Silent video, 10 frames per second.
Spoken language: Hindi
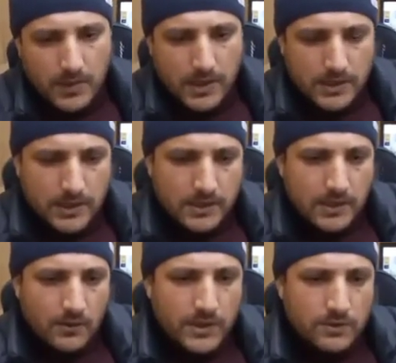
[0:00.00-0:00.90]
पार्टली
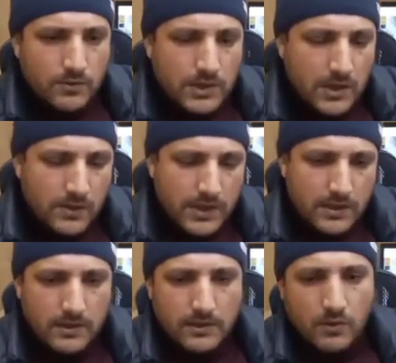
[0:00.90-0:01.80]
क्लाउडी टू
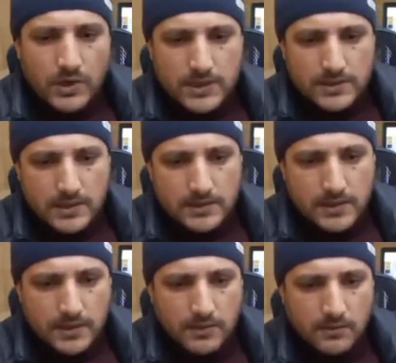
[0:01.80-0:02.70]
क्लाउडी ओकेजनली
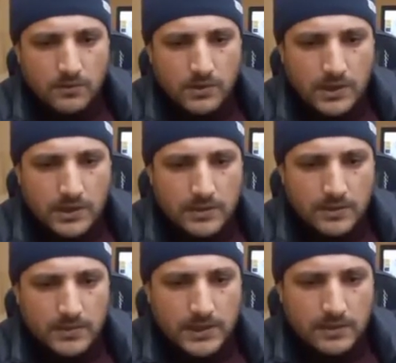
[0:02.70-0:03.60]
सनी और
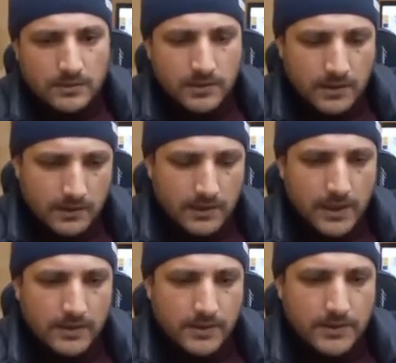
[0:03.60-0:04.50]
इंटरमीडियंट
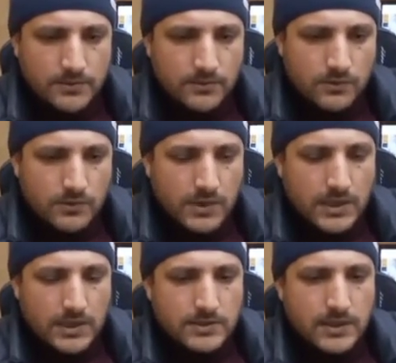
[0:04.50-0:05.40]
लाइट रेन स्नो जो
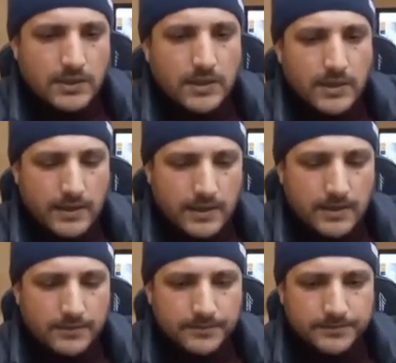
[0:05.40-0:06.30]
है ये चलता
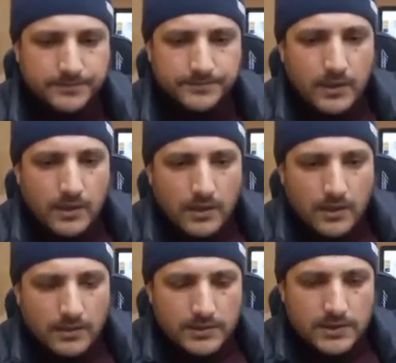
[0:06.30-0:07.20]
रहेगा
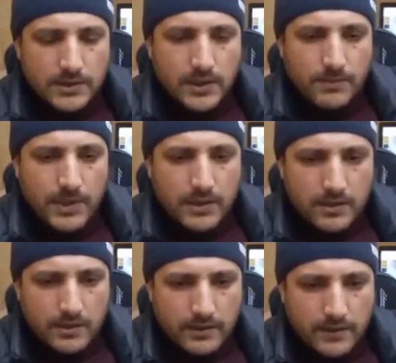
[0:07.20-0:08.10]
जी
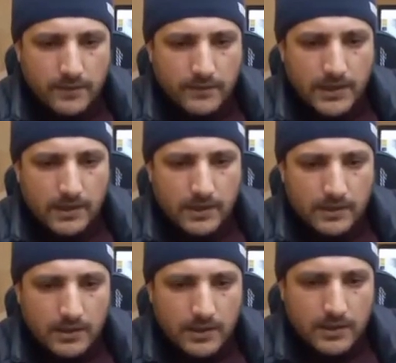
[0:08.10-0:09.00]
अभी फ़िलहाल